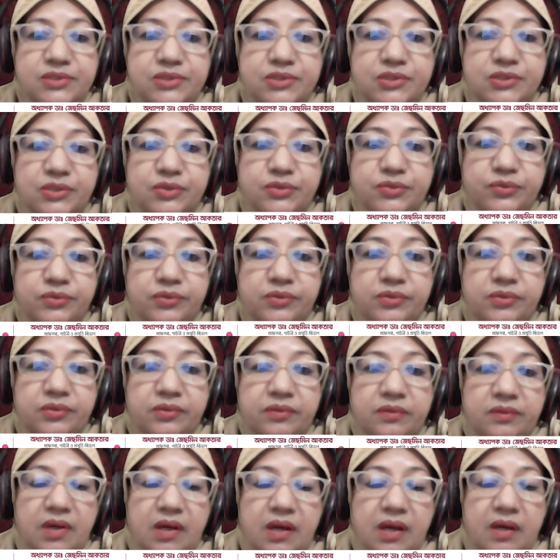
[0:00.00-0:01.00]
সেজন্য
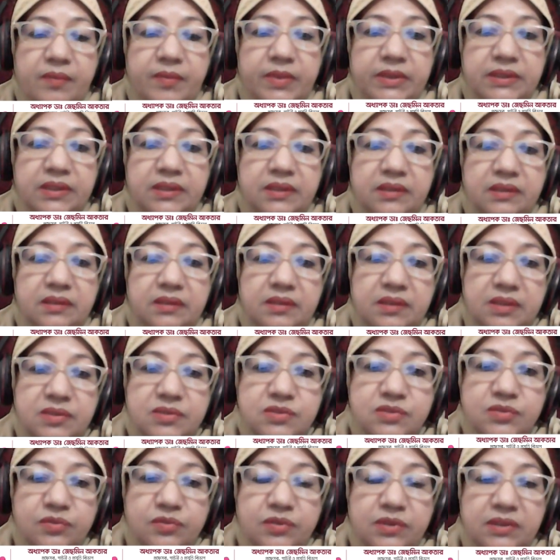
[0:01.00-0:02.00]
আমাদের
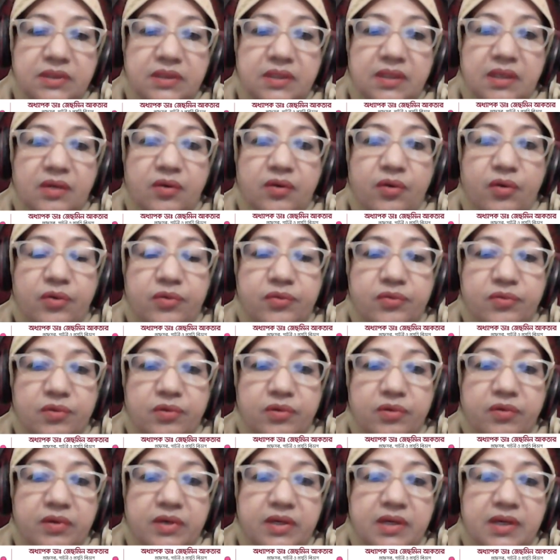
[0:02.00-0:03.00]
ইনসুলিন দিয়ে কন্ট্রোল
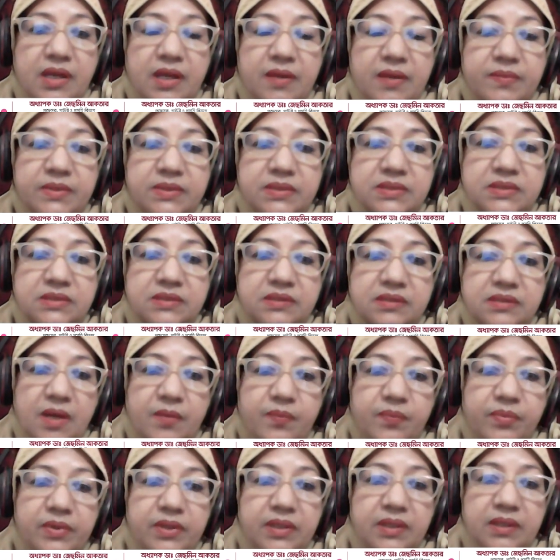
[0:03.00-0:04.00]
করে ডায়াবেটিস
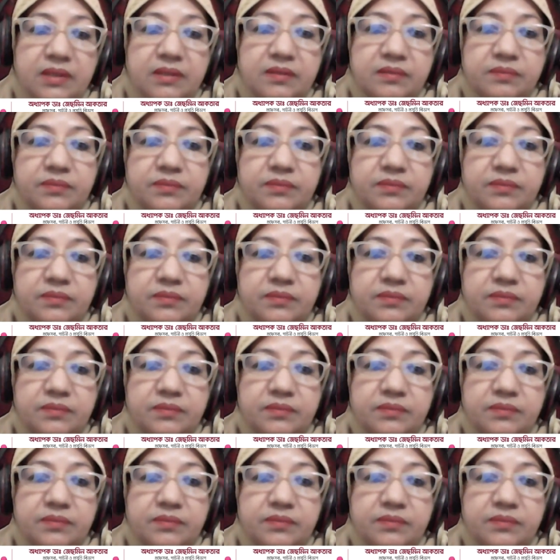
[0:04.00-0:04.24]
তারপরে